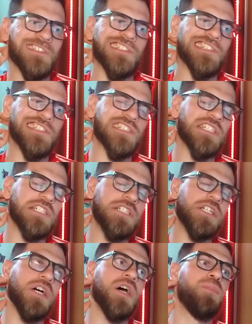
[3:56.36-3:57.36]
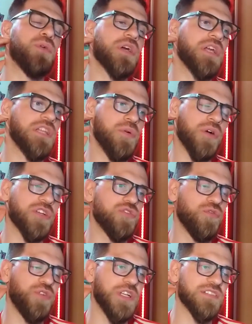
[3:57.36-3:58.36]
Ah, ¿Por qué tenemos que
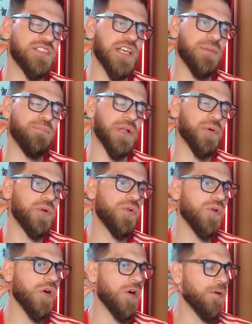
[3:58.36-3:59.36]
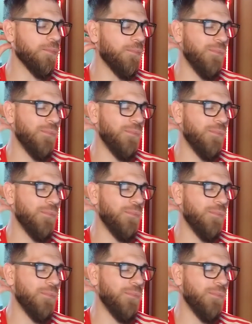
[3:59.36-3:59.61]
sufrir siempre, boludo?